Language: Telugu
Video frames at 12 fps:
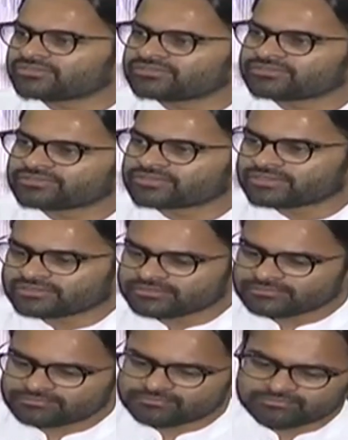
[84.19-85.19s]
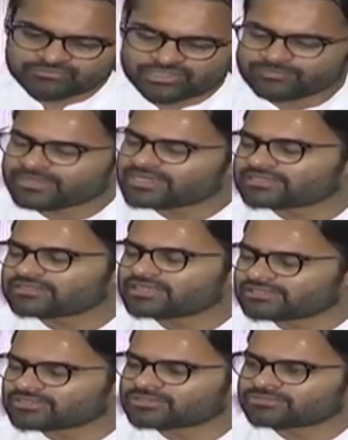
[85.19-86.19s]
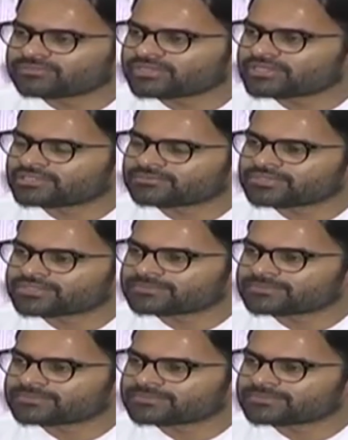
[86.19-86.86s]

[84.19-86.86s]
ఏం ఫీడ్బ్యాక్ ఇస్తారో అది తీసుకుని వెళ్ళాలి